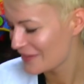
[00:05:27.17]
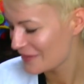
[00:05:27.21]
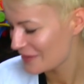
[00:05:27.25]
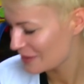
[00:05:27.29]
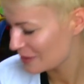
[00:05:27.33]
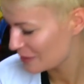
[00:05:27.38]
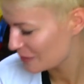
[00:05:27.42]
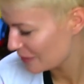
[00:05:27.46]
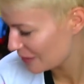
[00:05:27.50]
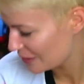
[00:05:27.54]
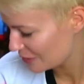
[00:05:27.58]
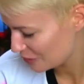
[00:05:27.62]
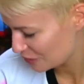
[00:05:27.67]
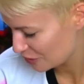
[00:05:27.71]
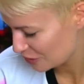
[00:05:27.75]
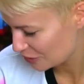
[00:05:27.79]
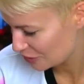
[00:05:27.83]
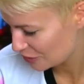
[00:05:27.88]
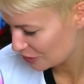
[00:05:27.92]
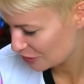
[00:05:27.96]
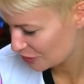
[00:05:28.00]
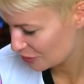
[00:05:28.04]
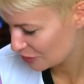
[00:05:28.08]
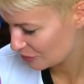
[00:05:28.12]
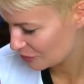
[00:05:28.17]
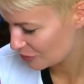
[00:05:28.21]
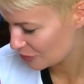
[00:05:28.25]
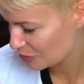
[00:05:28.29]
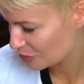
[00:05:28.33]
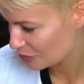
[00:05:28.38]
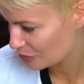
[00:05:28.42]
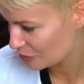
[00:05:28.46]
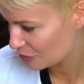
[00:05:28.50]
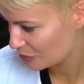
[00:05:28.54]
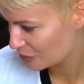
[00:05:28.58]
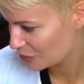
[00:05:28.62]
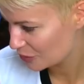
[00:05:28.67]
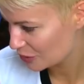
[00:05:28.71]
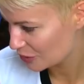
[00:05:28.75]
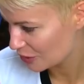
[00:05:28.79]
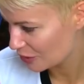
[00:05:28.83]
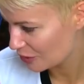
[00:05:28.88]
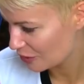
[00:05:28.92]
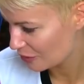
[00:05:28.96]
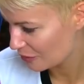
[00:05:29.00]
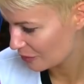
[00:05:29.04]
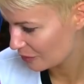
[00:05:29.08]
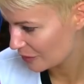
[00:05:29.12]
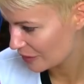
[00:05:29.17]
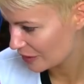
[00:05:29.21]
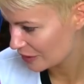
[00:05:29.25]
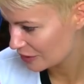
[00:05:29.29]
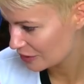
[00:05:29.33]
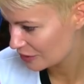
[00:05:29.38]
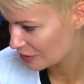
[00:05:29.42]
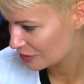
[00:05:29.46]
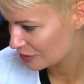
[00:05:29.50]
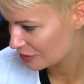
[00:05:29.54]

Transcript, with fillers: Więc bardzo się cieszymy, że lubi się kąpać.